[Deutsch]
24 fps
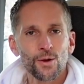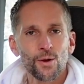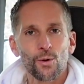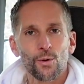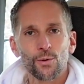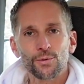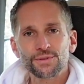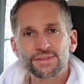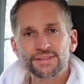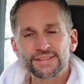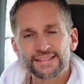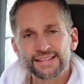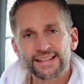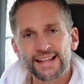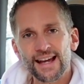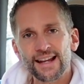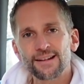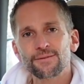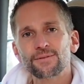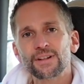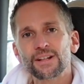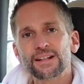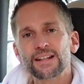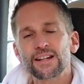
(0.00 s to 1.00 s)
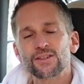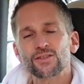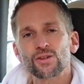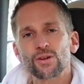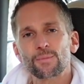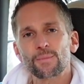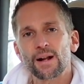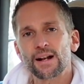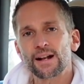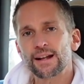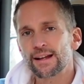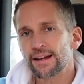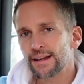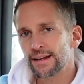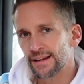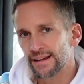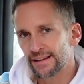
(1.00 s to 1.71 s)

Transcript: und dann wird dir schon mal,